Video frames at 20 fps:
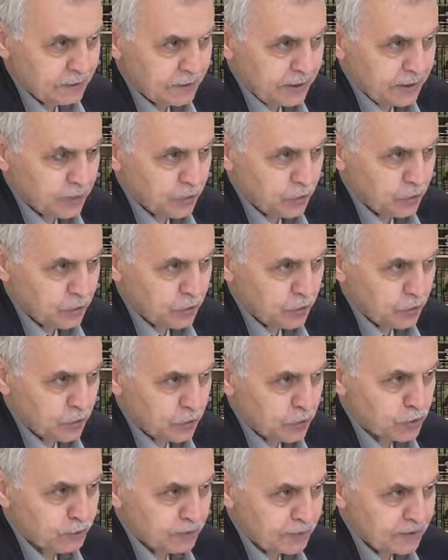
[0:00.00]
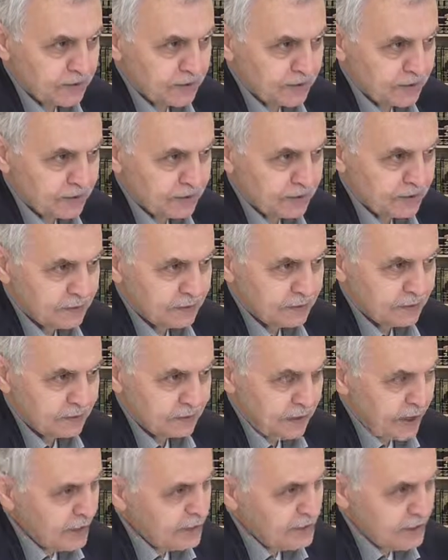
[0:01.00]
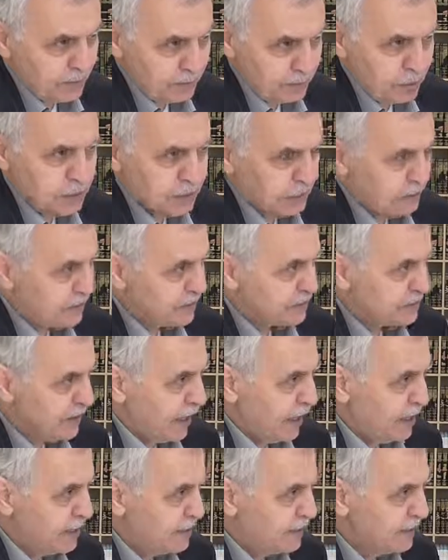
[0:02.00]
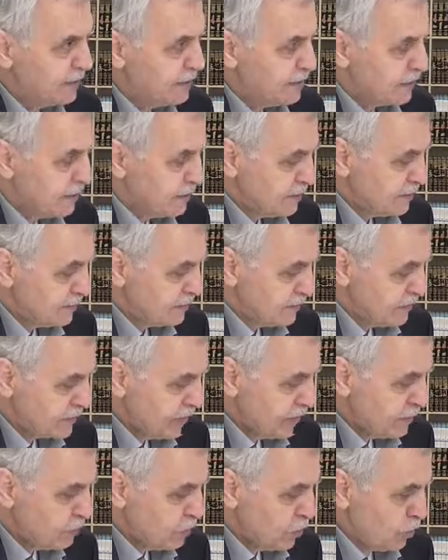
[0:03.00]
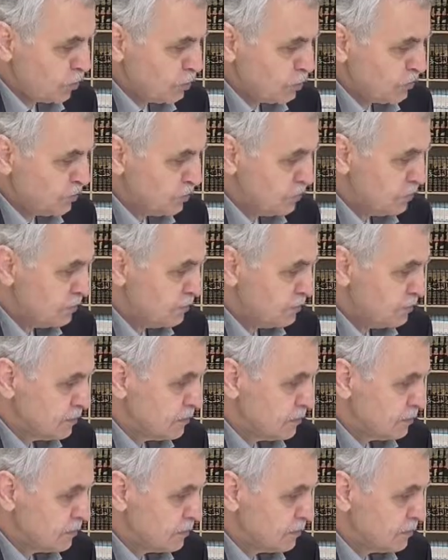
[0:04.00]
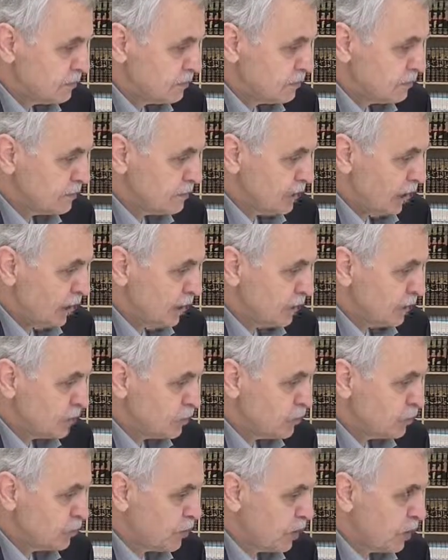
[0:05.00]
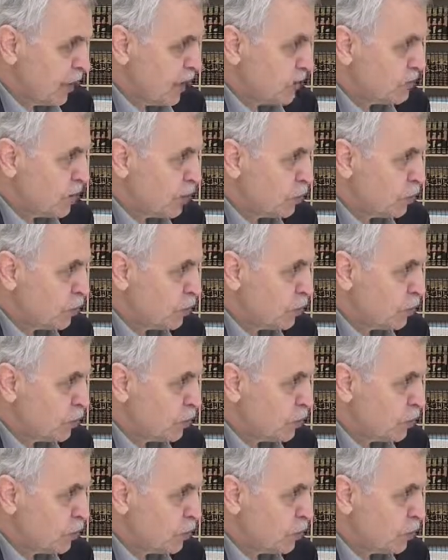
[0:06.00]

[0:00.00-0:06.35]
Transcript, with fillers: Pek uygun düşmedi. Neyse boş ver. Yani sen diyor yani küntela